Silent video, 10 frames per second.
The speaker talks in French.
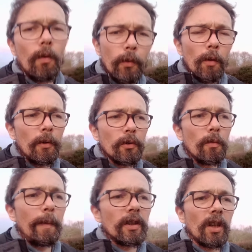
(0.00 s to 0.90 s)
lui reproche de ne
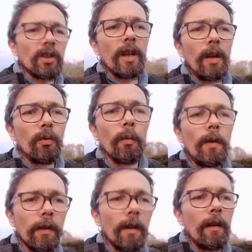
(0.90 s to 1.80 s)
pas chercher à nous
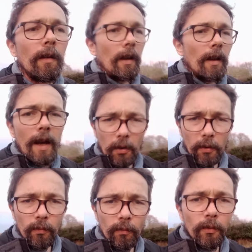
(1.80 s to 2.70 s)
comprendre, alors que
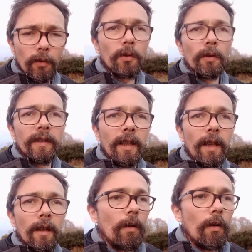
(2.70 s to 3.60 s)
nous, de notre côté,
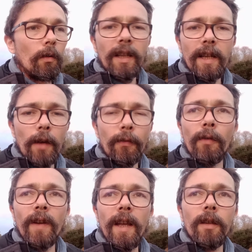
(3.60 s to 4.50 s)
on déclare
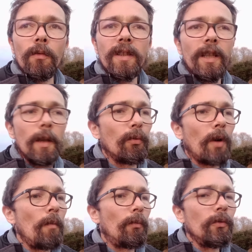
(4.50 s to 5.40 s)
forfait et on se dit qu'il pourra
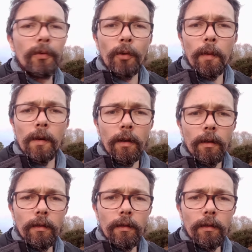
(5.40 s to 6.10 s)
même plus nous surprendre.